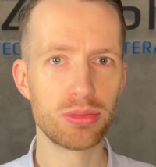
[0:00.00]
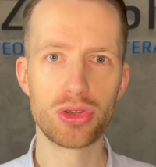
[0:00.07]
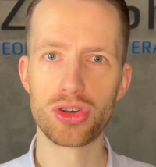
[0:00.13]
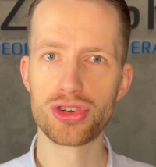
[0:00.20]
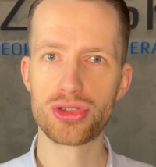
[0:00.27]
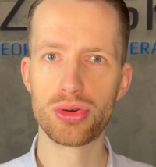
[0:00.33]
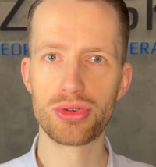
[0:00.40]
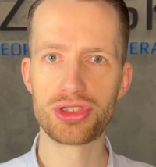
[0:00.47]

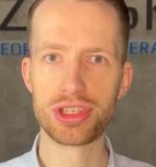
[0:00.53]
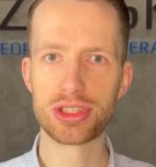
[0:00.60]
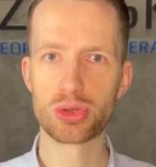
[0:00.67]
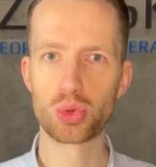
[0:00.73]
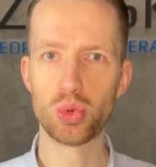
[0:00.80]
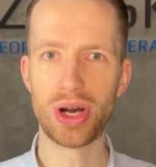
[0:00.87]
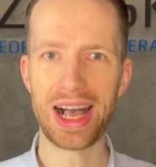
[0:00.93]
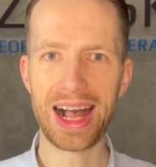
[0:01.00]
dojść do
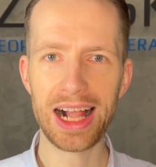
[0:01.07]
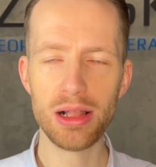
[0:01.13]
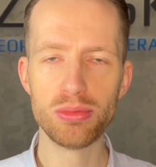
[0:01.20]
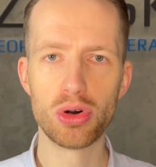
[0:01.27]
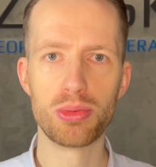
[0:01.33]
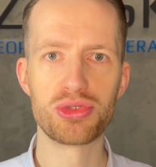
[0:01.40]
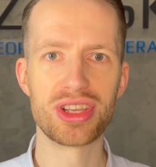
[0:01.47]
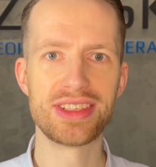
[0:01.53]
ucisku
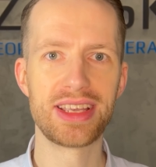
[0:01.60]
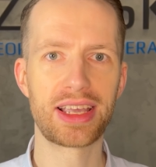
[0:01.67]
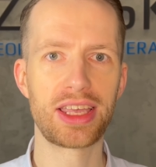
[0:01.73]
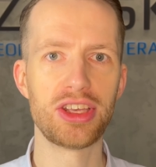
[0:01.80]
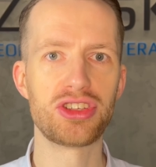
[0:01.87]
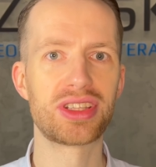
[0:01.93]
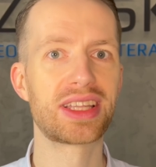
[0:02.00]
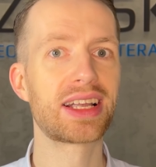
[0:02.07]
albo przez
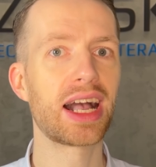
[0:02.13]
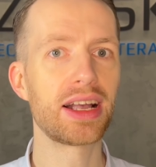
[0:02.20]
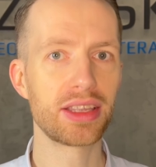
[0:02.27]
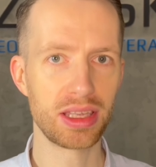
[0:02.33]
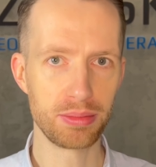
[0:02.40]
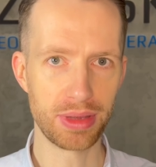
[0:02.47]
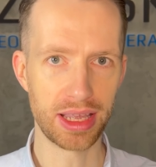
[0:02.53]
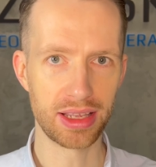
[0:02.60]
jakieś tkanki
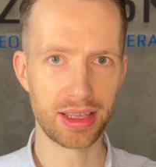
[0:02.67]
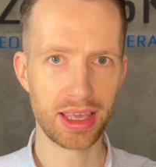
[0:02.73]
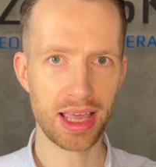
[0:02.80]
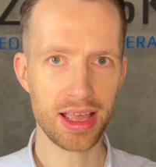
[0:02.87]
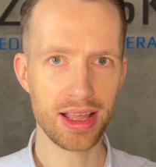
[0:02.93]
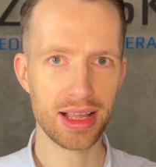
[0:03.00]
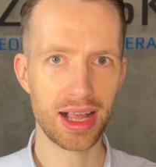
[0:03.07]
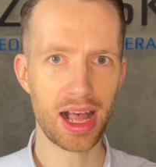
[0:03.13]
miękkie,
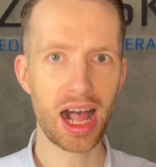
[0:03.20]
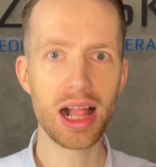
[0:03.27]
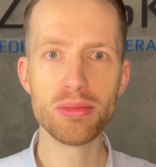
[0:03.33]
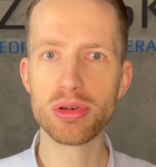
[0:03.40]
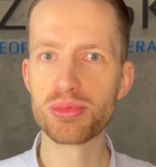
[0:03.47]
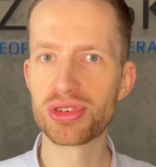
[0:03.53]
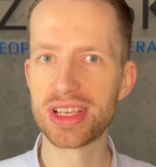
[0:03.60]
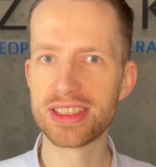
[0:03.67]
albo
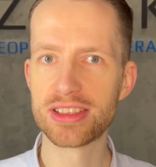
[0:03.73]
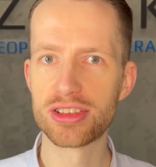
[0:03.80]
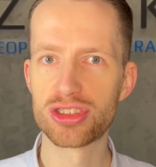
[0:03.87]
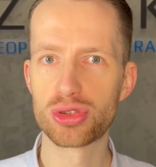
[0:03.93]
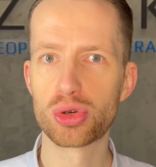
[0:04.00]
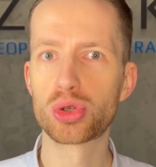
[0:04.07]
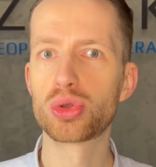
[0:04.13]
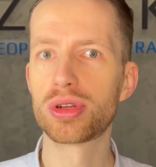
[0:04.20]
przez
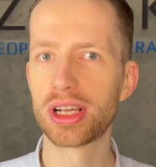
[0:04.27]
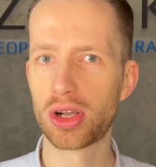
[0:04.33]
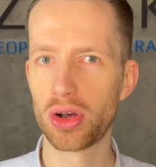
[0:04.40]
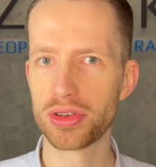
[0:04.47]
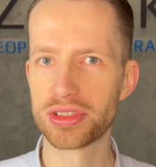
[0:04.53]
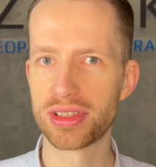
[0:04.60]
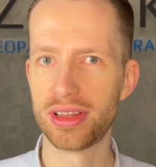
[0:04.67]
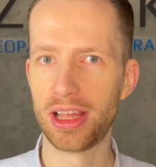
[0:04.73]
struktury
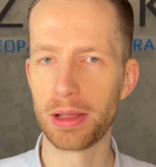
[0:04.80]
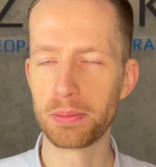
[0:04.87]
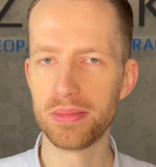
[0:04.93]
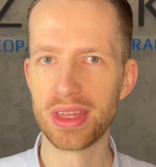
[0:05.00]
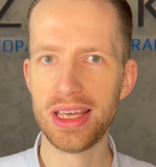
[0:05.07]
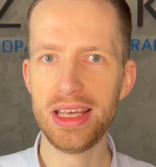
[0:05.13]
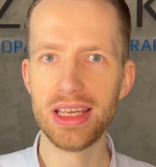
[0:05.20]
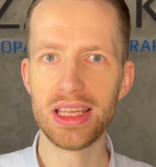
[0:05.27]
kostne.
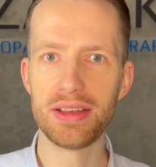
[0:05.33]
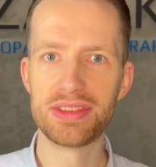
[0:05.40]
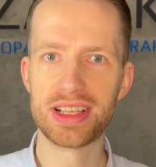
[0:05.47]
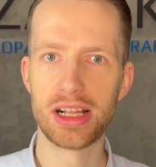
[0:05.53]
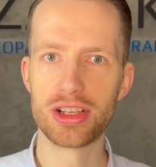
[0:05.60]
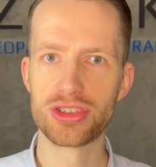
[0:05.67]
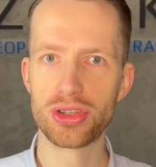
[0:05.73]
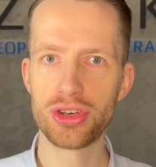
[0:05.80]
I w
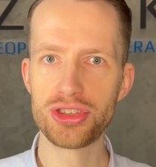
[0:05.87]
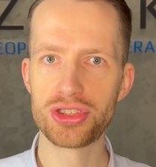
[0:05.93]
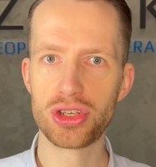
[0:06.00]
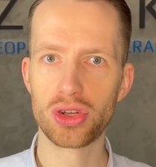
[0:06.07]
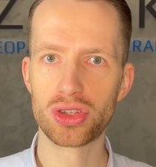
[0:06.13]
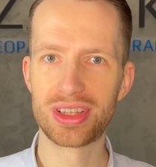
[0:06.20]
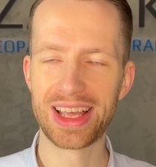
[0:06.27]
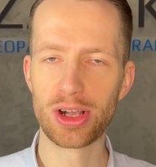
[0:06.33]
zależności
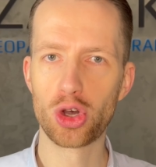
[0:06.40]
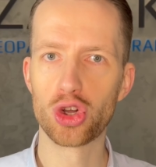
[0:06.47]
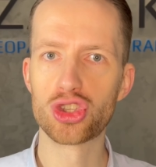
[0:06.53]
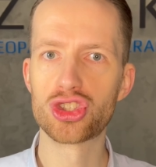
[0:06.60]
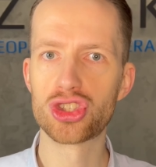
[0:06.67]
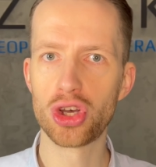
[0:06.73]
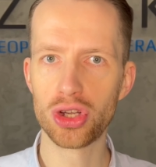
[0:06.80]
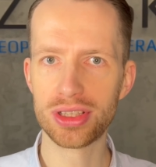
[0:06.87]
od tego,
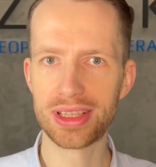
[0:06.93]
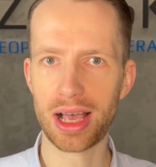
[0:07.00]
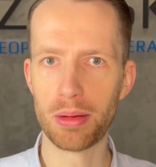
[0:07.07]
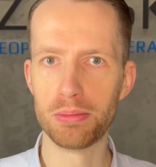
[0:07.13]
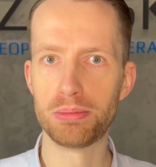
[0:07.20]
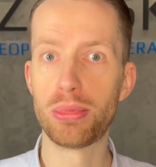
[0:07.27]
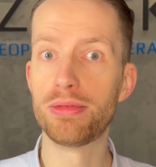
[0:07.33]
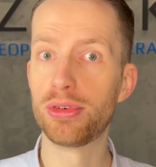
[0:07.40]
co tam
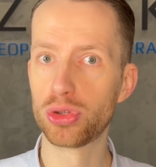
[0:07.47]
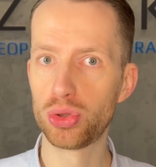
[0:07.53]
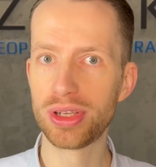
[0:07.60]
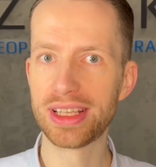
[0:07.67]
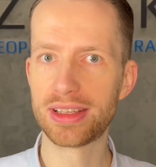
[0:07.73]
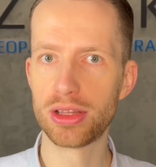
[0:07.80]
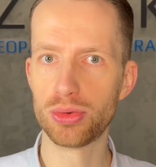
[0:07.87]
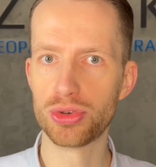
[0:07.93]
powoduje
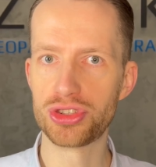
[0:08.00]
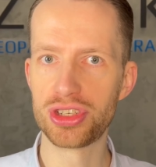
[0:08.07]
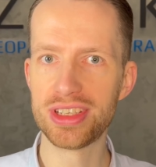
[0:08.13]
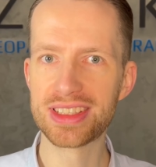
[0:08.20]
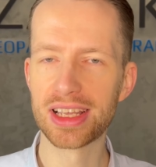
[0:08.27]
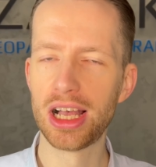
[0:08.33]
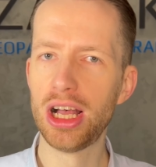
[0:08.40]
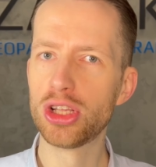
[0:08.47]
ten
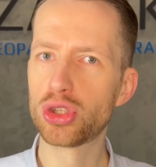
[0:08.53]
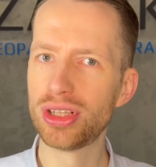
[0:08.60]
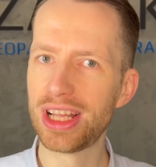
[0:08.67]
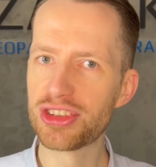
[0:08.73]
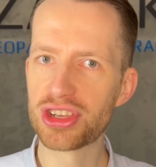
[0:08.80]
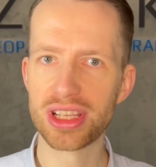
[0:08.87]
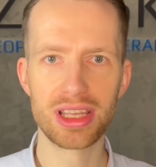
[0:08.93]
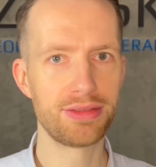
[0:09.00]
ucisk, to
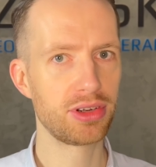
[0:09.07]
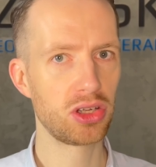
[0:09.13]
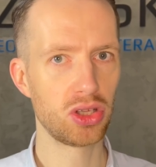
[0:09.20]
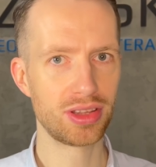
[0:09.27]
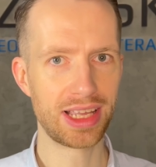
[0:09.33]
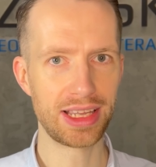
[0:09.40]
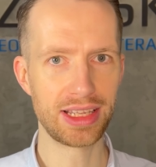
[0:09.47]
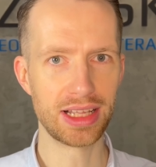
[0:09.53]
leczenie
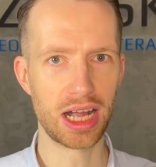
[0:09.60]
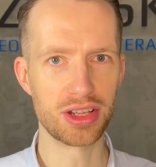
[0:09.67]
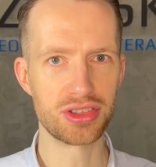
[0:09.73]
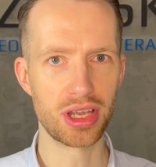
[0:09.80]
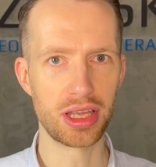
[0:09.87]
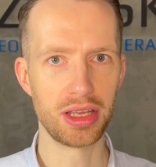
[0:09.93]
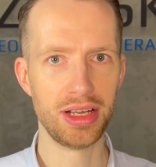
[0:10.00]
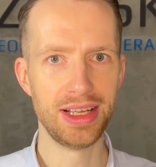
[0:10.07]
wygląda inaczej.
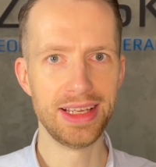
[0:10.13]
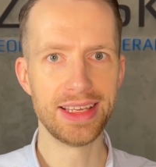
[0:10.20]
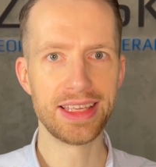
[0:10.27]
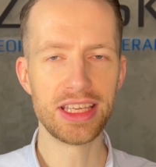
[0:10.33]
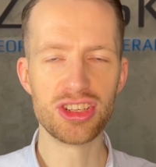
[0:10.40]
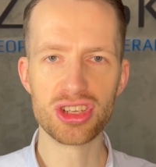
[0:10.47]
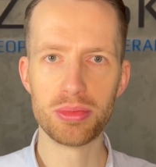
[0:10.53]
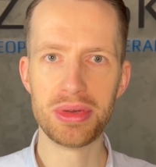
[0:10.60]
I
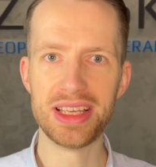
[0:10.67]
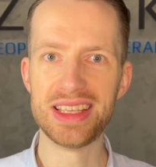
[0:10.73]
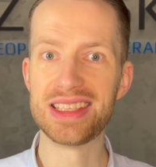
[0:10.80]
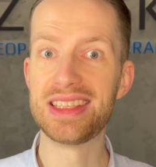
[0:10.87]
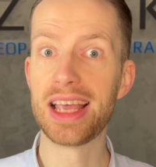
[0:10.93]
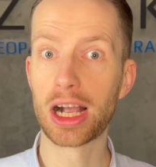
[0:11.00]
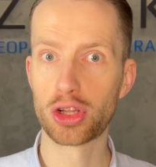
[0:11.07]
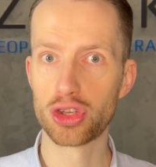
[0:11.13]
żeby
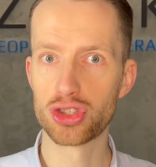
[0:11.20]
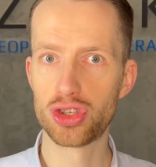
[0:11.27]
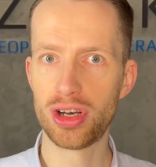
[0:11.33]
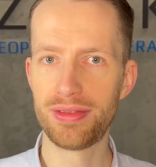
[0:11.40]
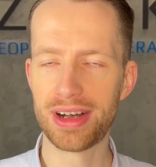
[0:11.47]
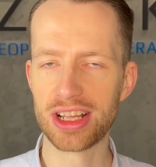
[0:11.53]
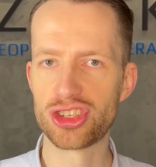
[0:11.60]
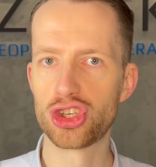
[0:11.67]

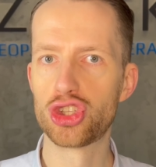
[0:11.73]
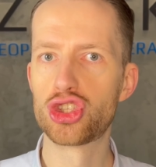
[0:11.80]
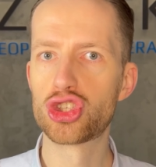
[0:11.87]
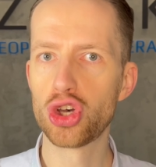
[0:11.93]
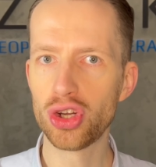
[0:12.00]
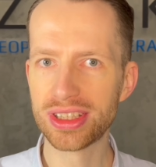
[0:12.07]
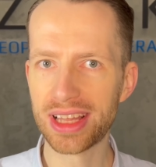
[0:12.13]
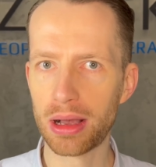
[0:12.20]
zdiagnozować,
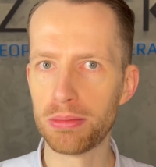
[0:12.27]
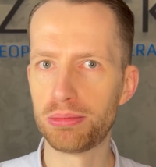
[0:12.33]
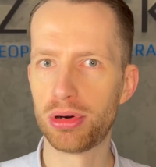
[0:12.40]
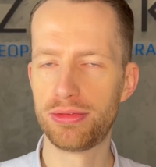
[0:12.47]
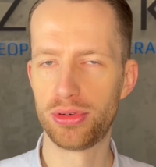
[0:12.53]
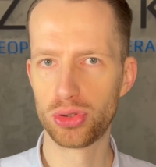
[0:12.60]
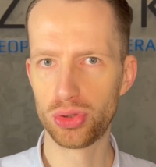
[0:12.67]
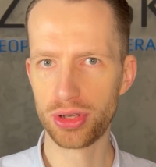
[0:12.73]
co tam
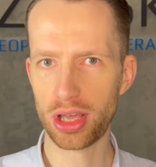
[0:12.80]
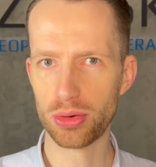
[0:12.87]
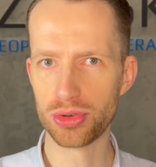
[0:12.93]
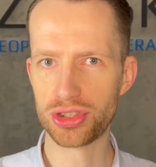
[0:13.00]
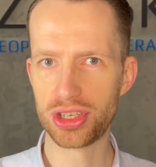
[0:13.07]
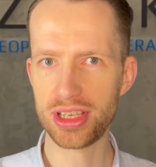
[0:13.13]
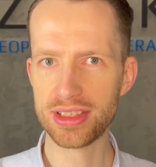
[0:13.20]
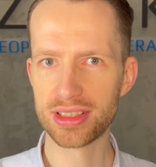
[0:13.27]
powoduje
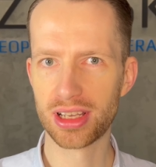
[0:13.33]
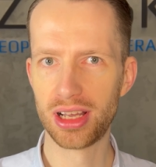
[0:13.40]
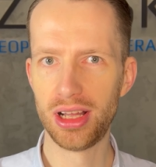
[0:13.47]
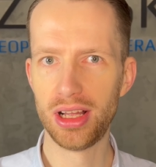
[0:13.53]
ucisk,